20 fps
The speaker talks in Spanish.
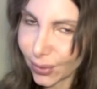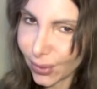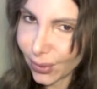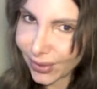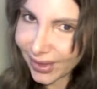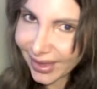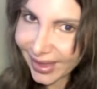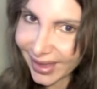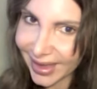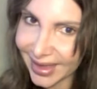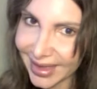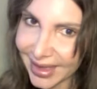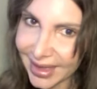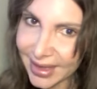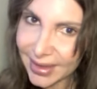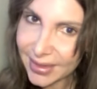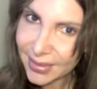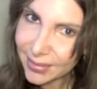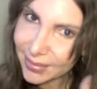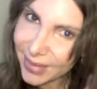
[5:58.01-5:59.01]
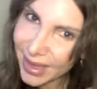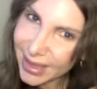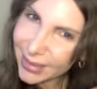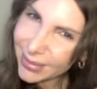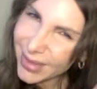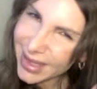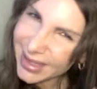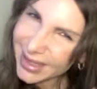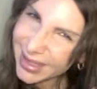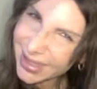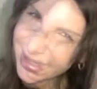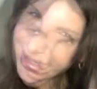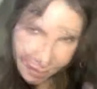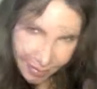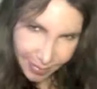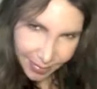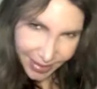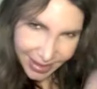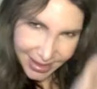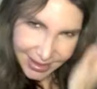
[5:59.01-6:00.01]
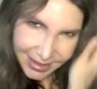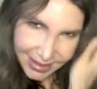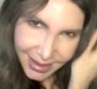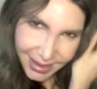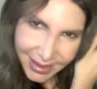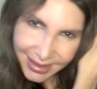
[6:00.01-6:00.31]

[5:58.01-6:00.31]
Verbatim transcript: ¿ok? Van marcando, que parezcan